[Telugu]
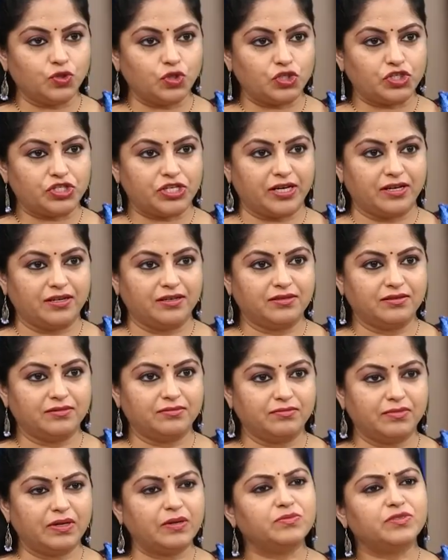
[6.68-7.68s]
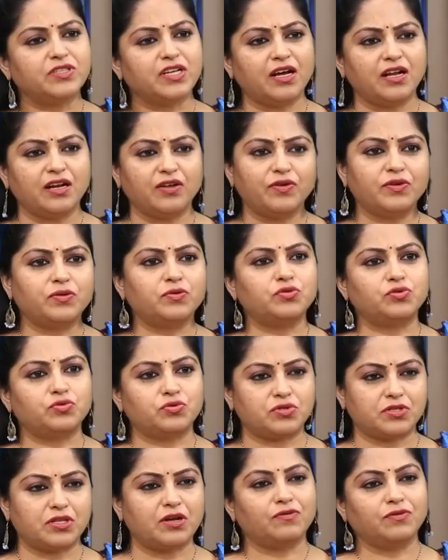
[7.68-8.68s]
ఉండొచ్చా మనం చాలా వరకు
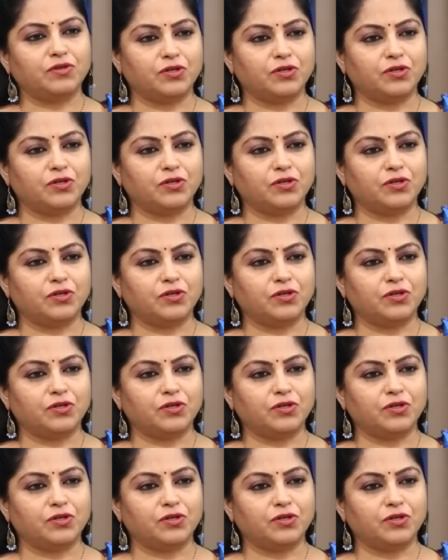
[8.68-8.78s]
చూస్తూ